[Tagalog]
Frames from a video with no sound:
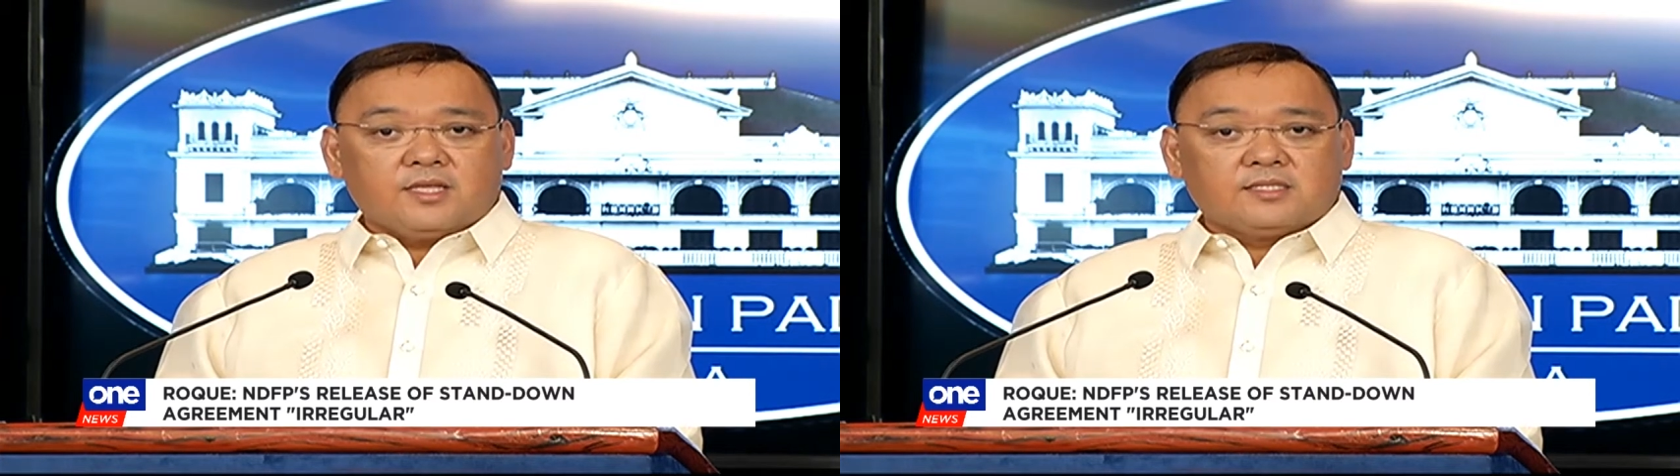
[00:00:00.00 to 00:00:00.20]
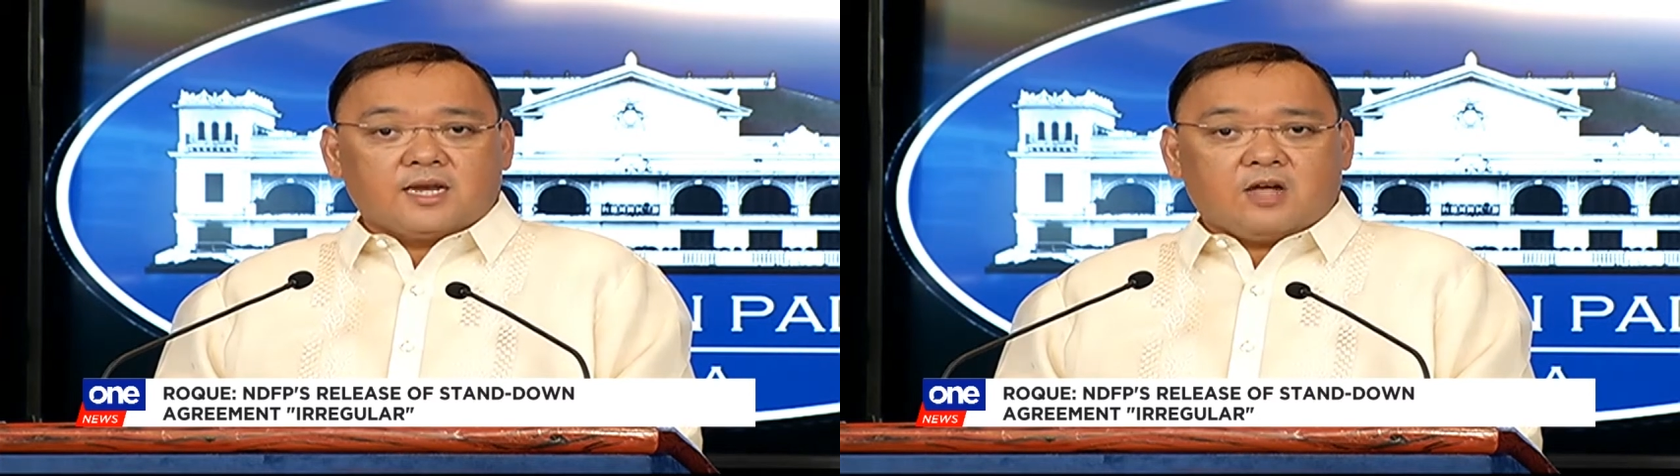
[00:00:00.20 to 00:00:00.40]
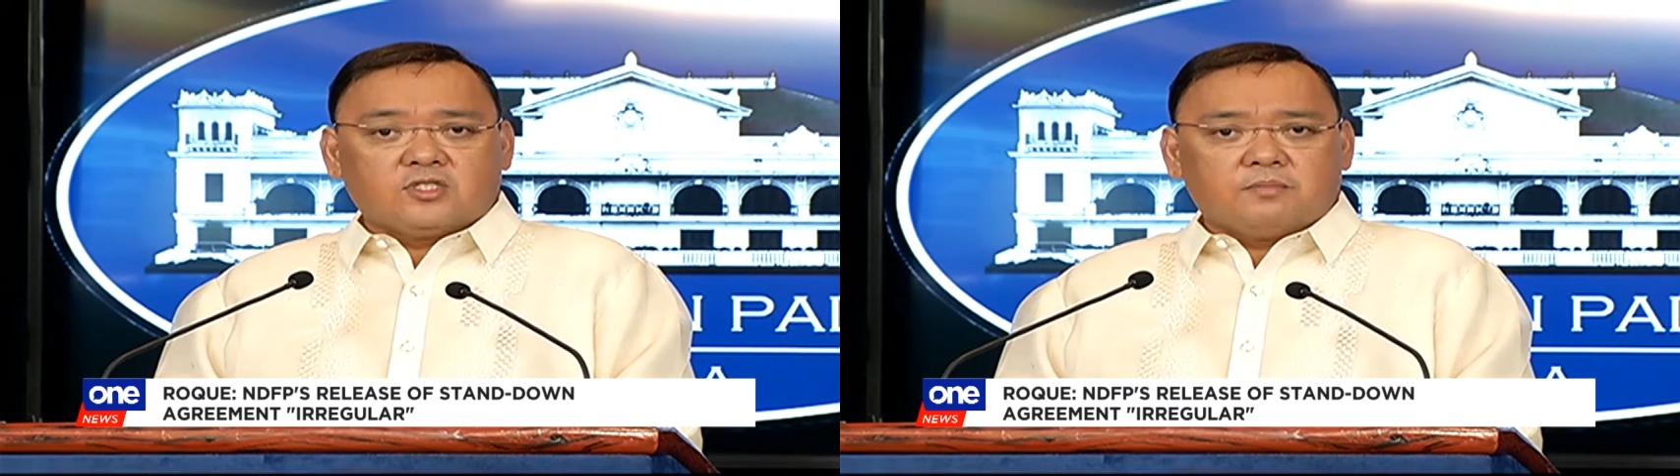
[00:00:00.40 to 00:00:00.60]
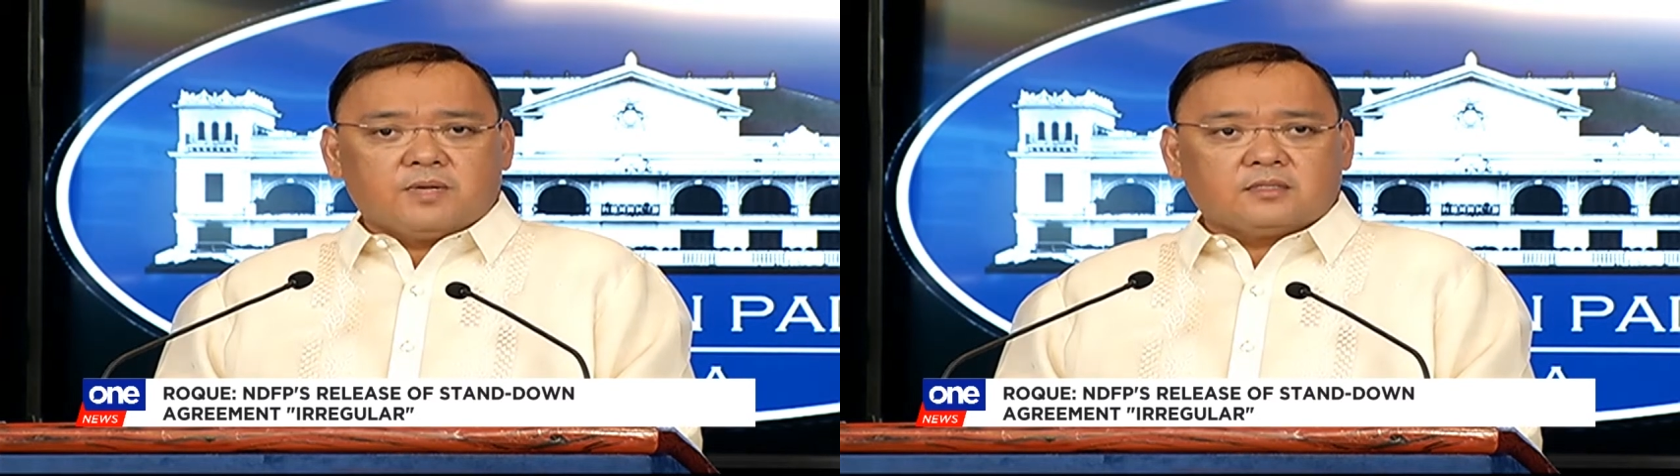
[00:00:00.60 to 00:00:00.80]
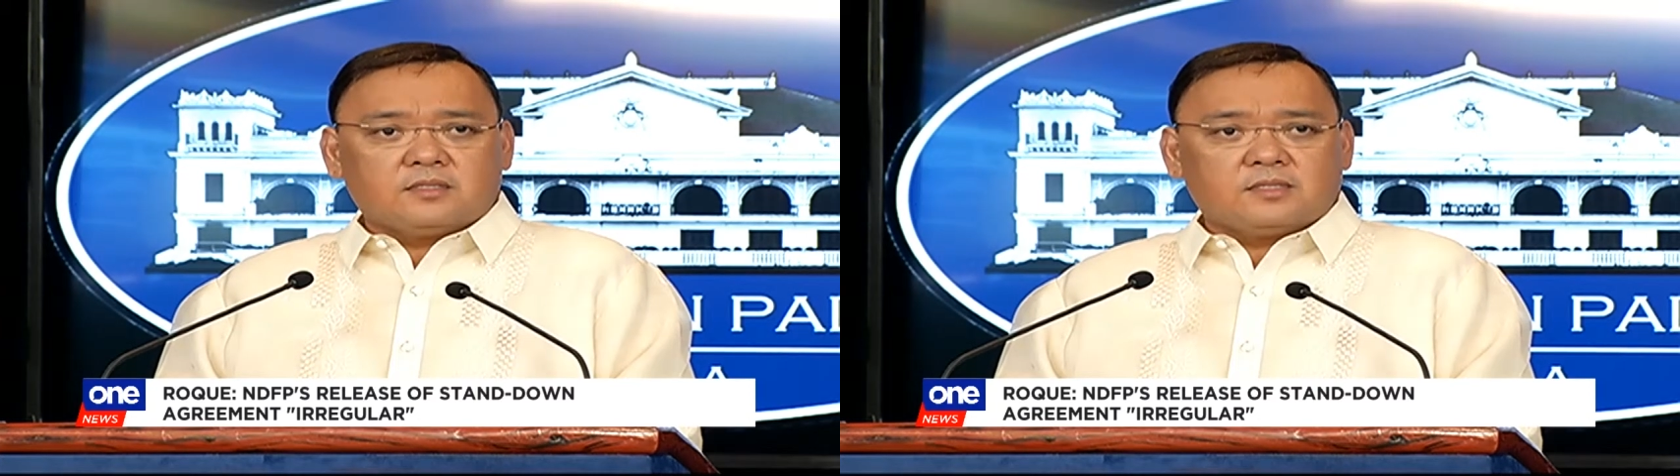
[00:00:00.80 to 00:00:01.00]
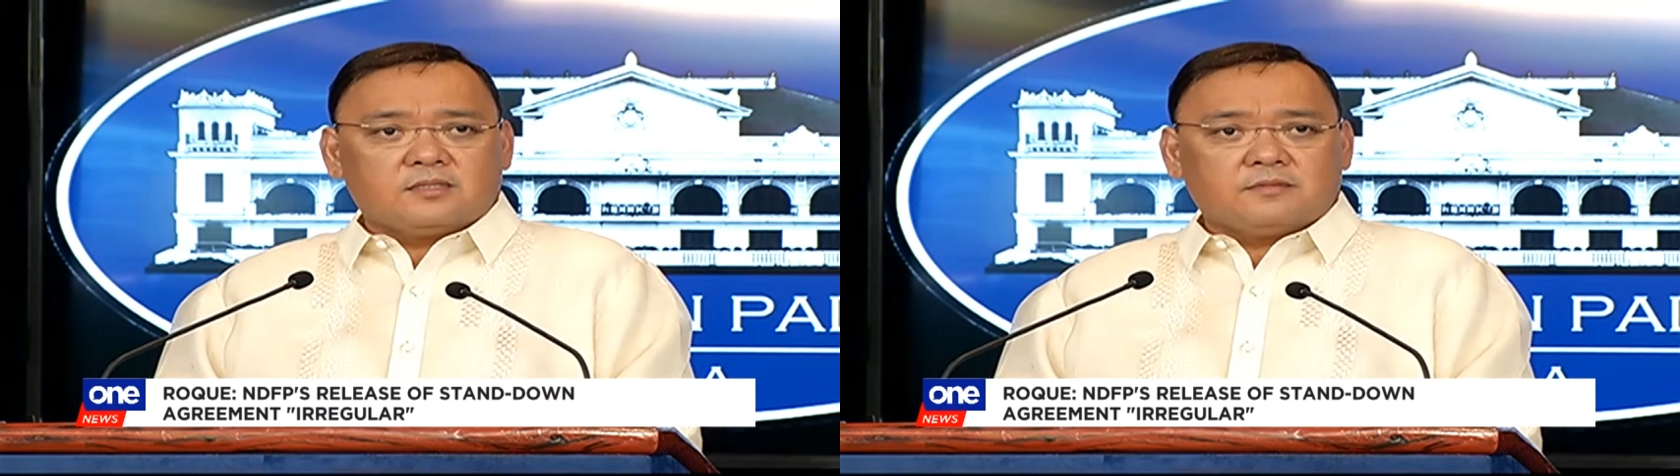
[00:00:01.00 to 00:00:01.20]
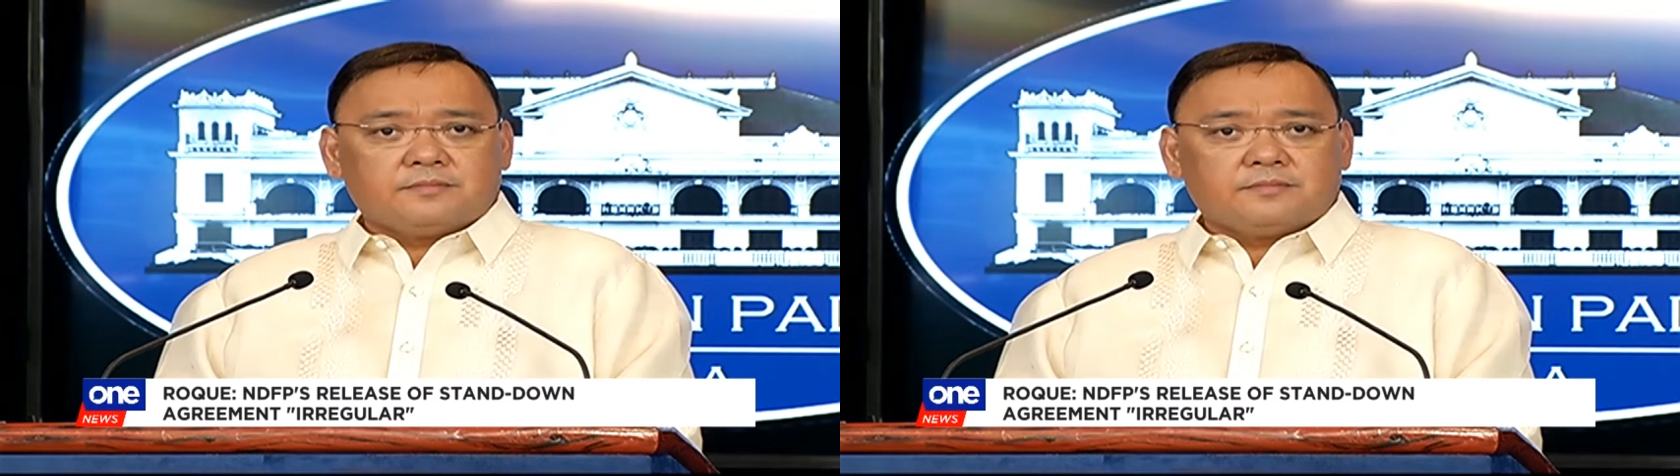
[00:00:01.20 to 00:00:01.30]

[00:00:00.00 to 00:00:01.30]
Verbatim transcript: these announcements.